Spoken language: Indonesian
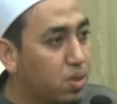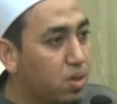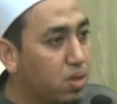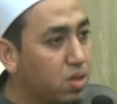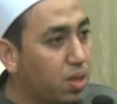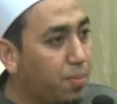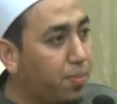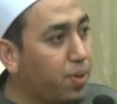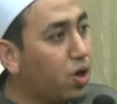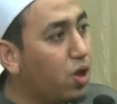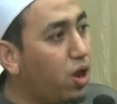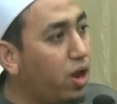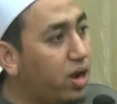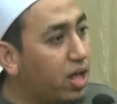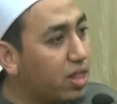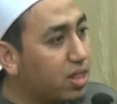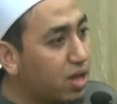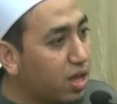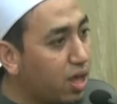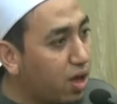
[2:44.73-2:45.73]
Tapi kalau
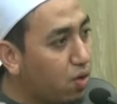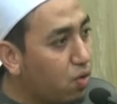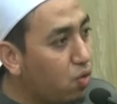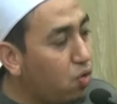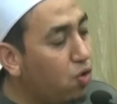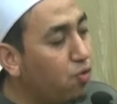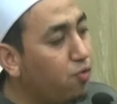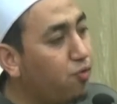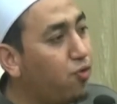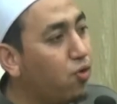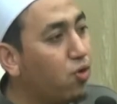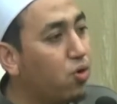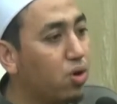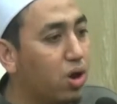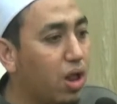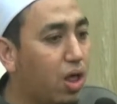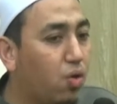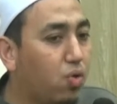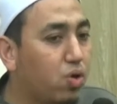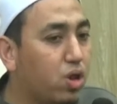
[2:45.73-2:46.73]
datang yang kufu
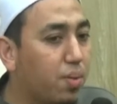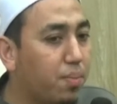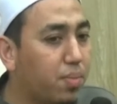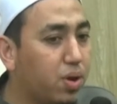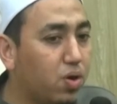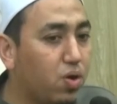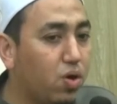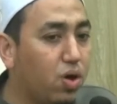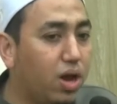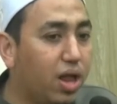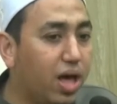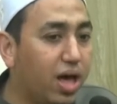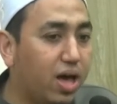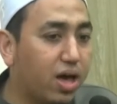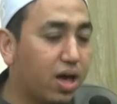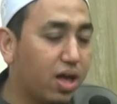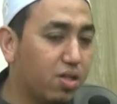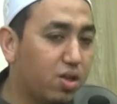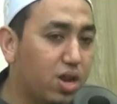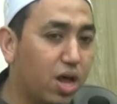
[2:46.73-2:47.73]
lalu dia menolak,
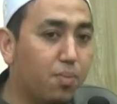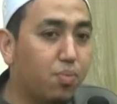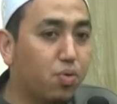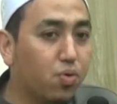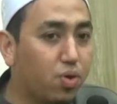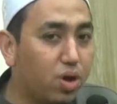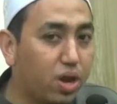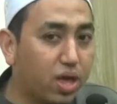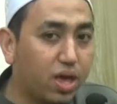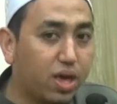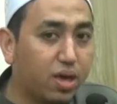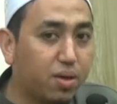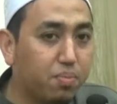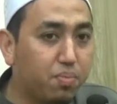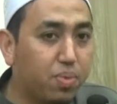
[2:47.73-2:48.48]
ini tidak boleh.